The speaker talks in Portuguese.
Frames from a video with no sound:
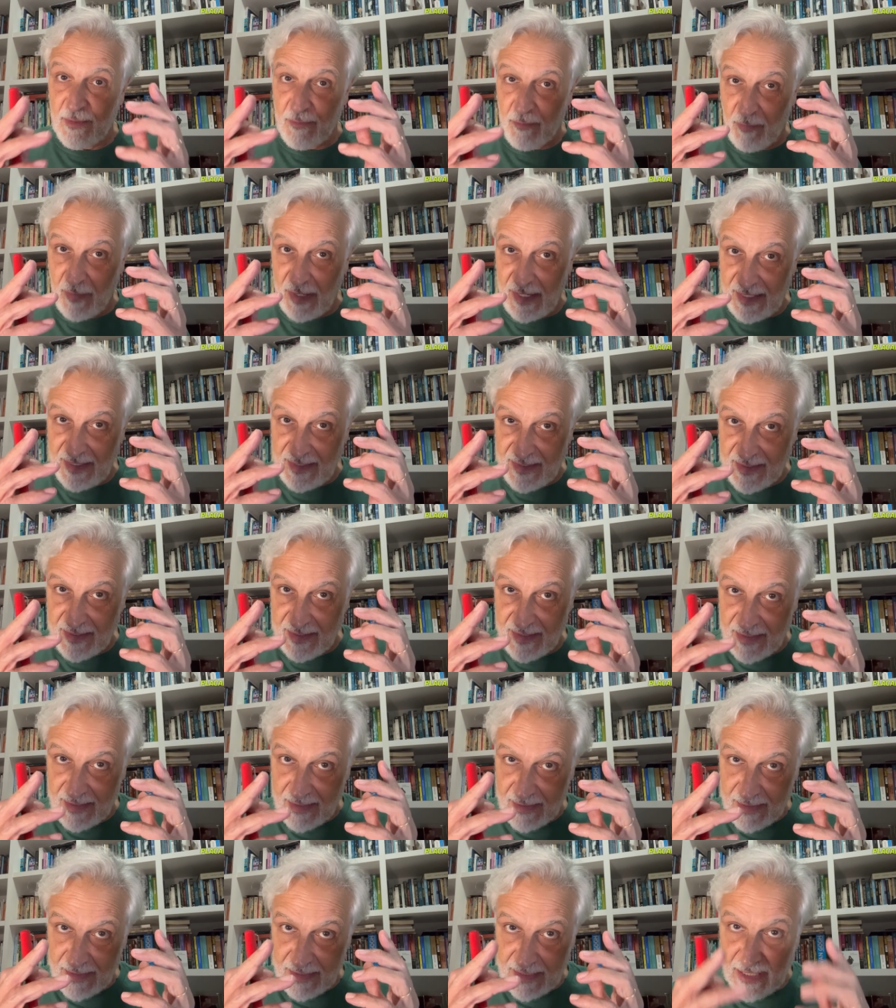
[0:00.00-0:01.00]
Mas
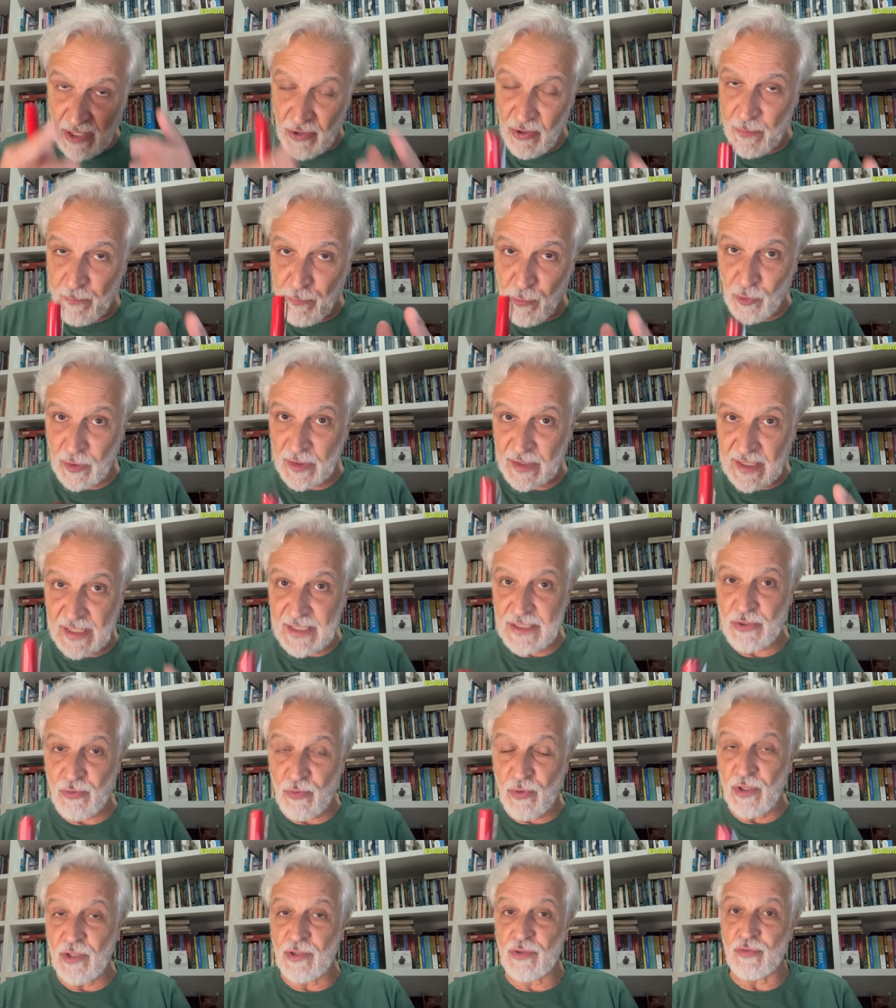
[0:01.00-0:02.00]
tão importante
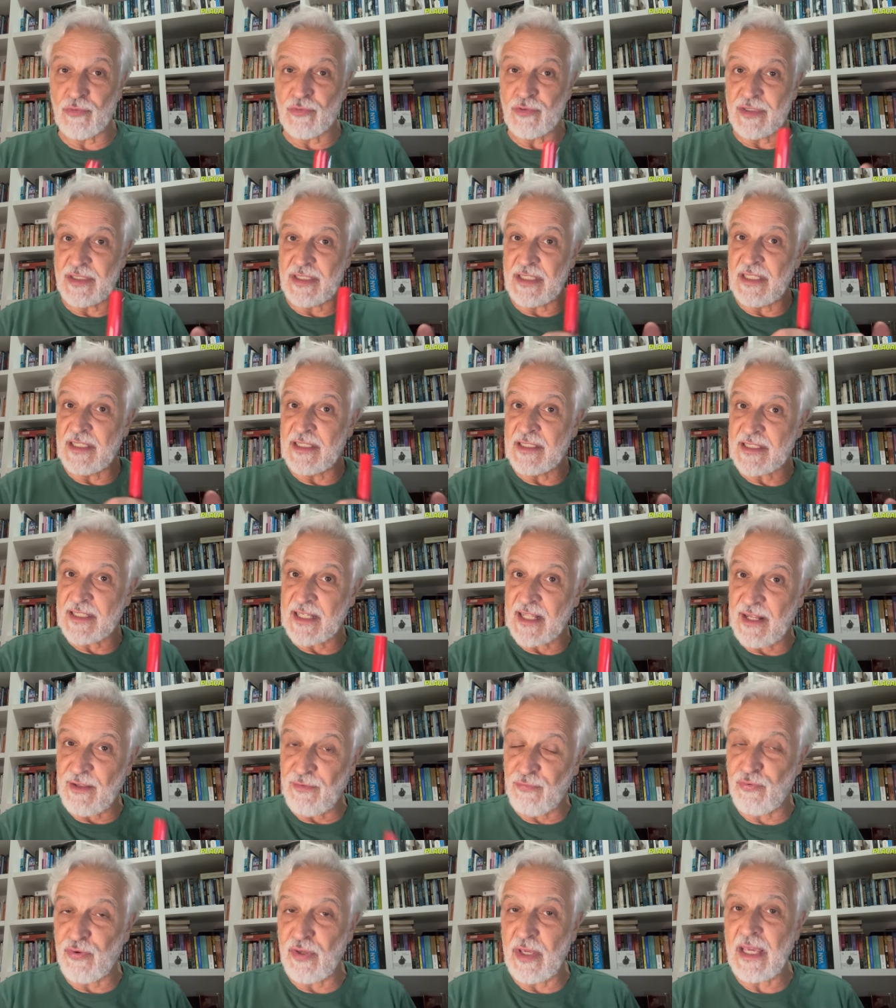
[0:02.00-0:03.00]
quanto se
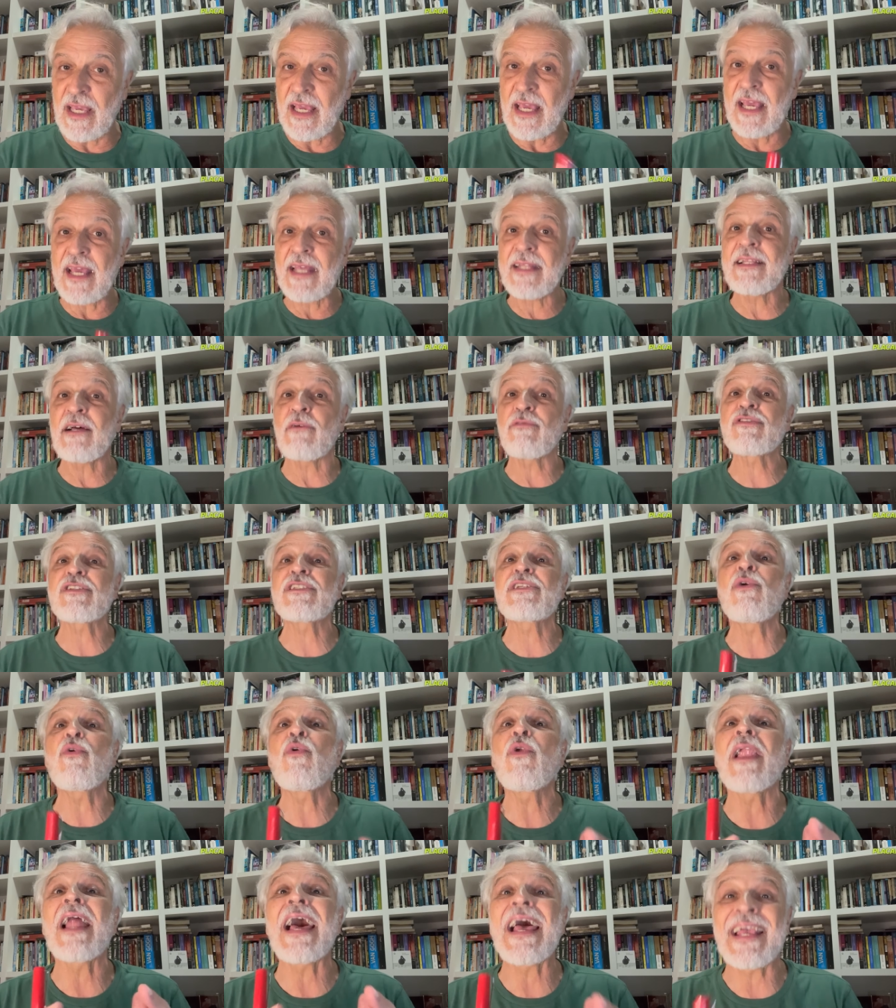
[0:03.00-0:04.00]
inscrever é dar o
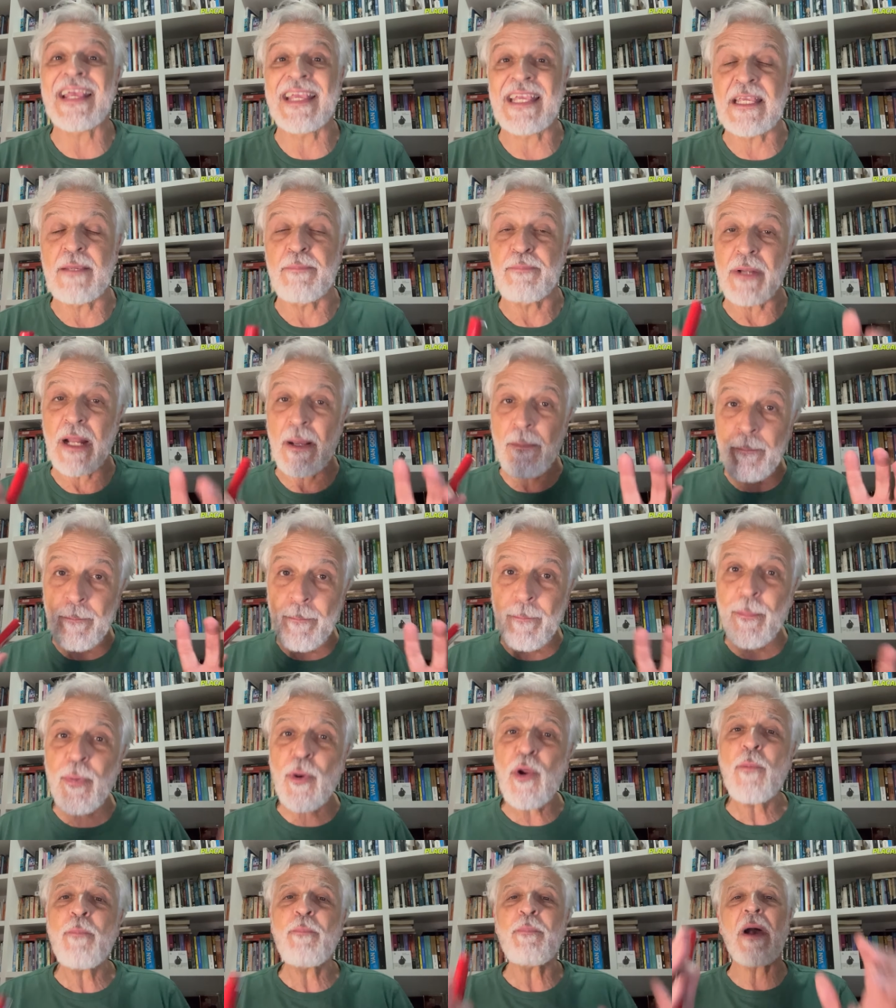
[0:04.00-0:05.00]
seu like para
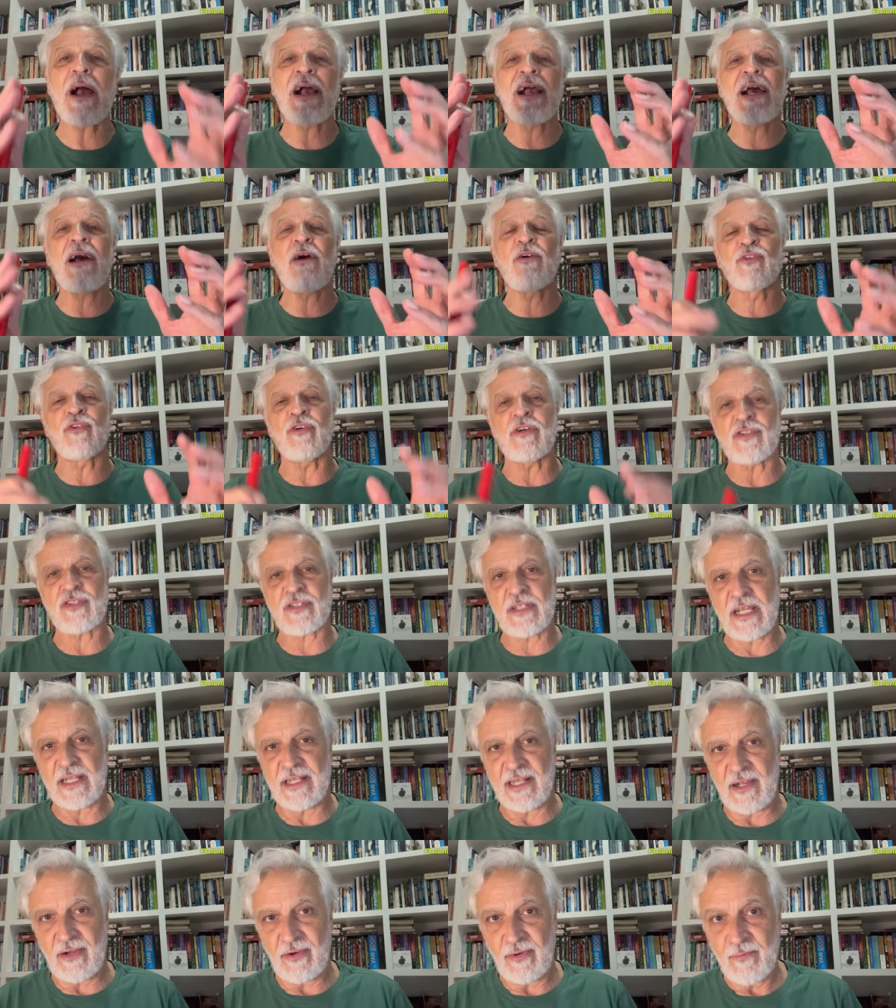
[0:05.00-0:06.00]
propagar o nosso
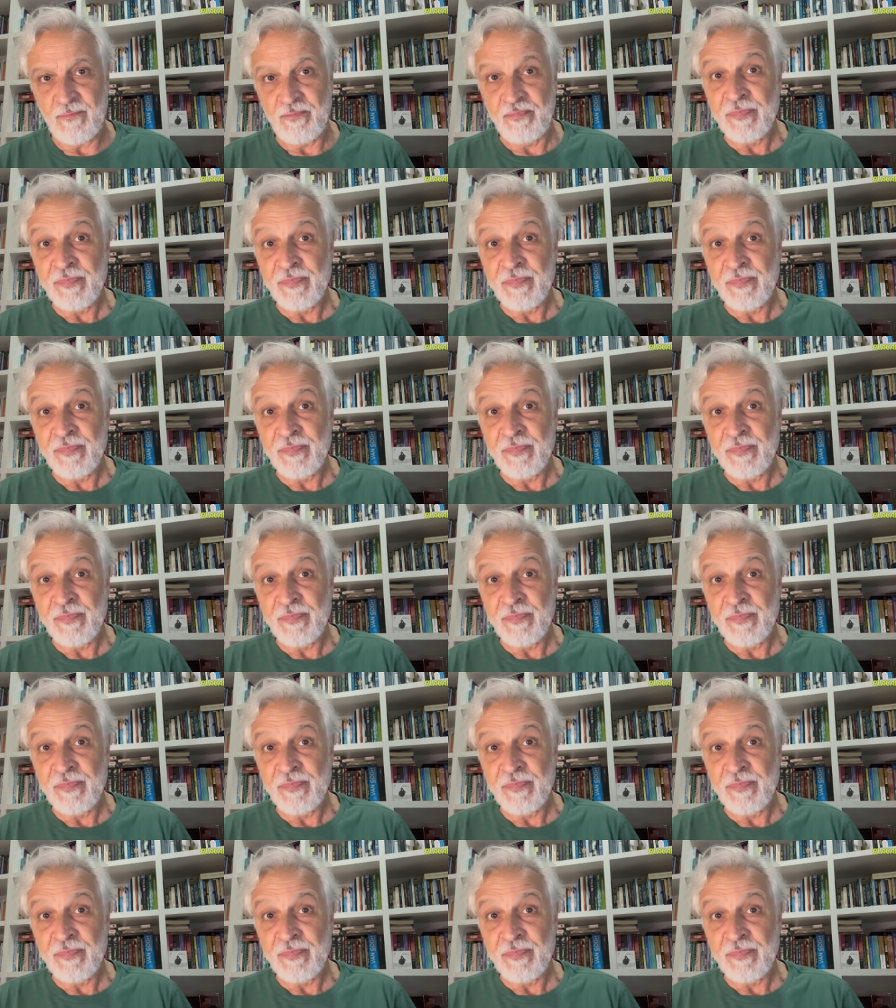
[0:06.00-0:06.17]
canal.